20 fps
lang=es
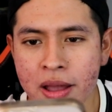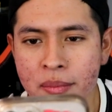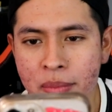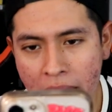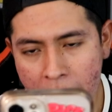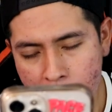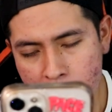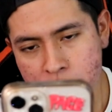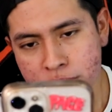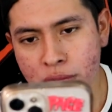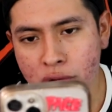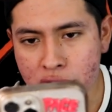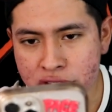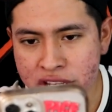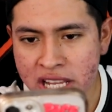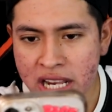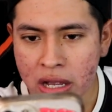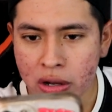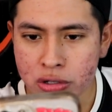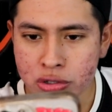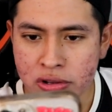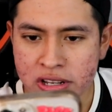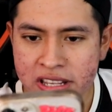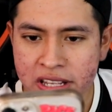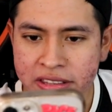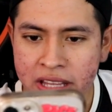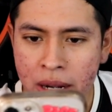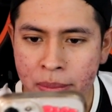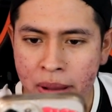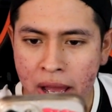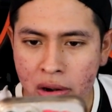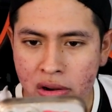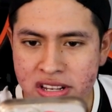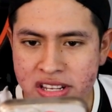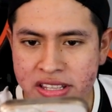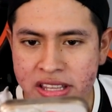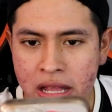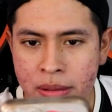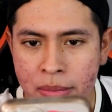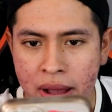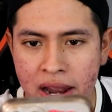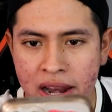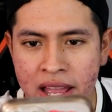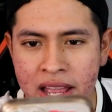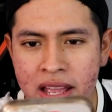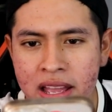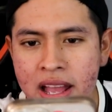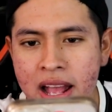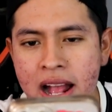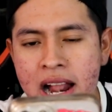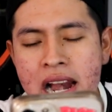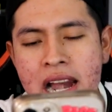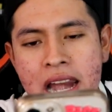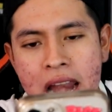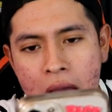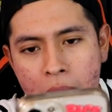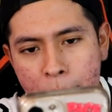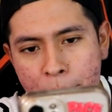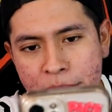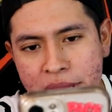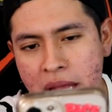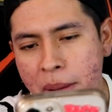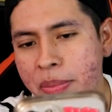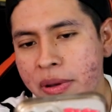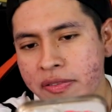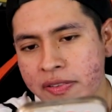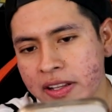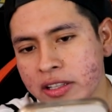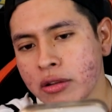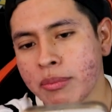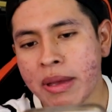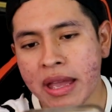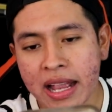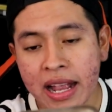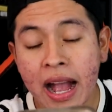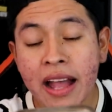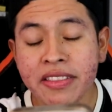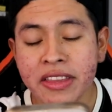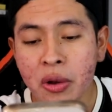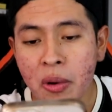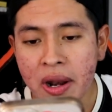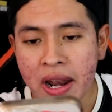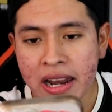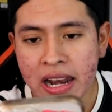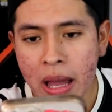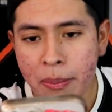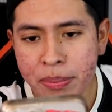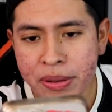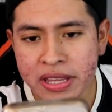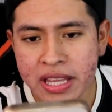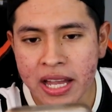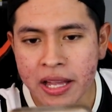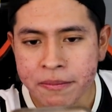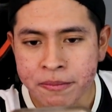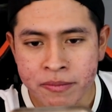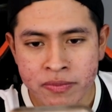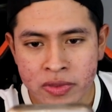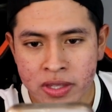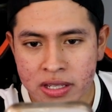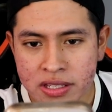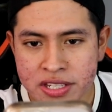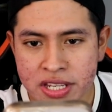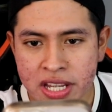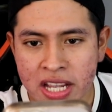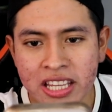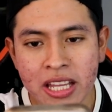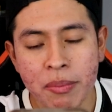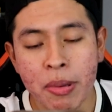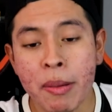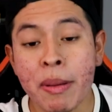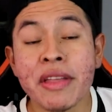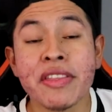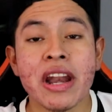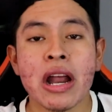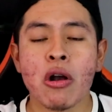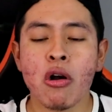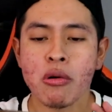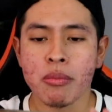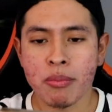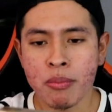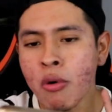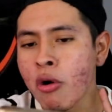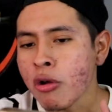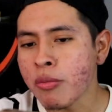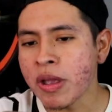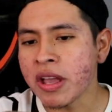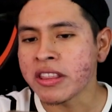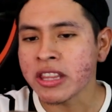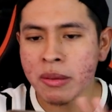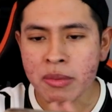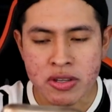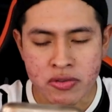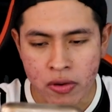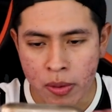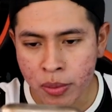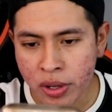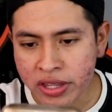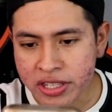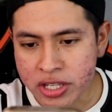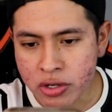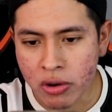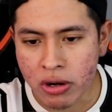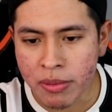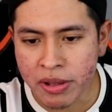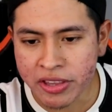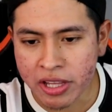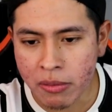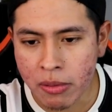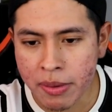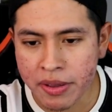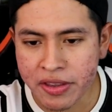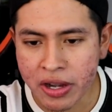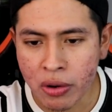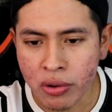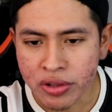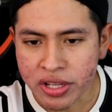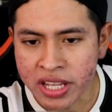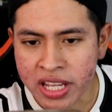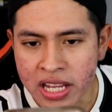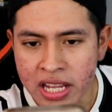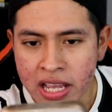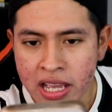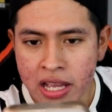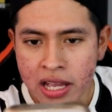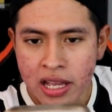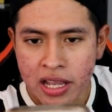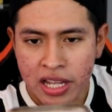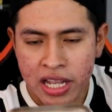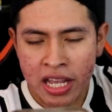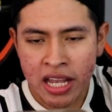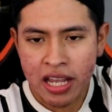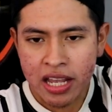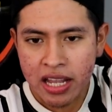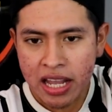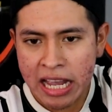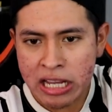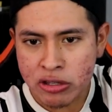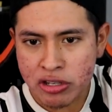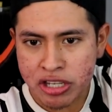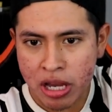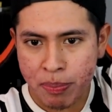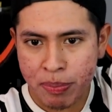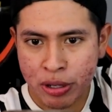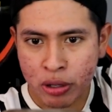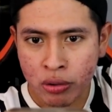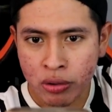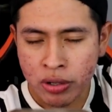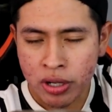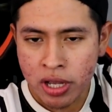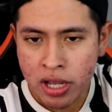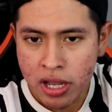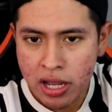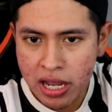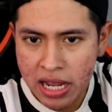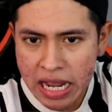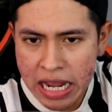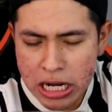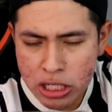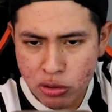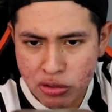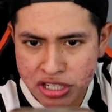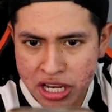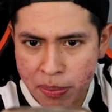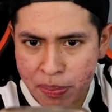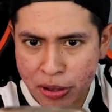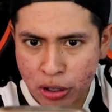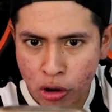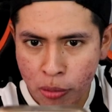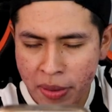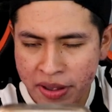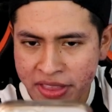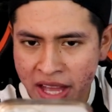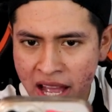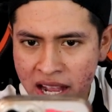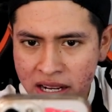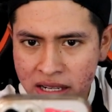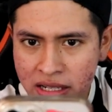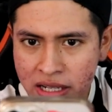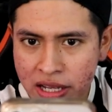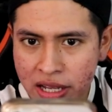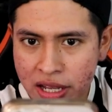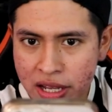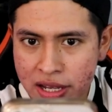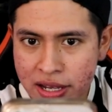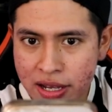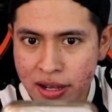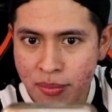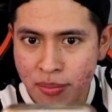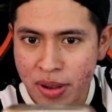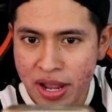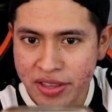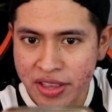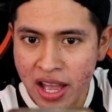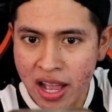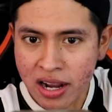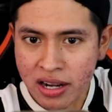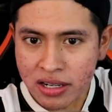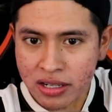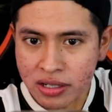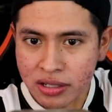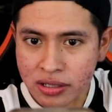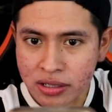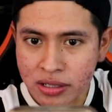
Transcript: Vamos, murciélagos, no está tan mal, no está tan mal, ¿eh? Lápida, perfecto, me encanta igual la lápida. Siguiente, bebé dragón, muy bien, de mis favoritos igualmente el bebé dragón. Y, y, esto es épico, esto es épico, ¿me dan? ¿Me dan?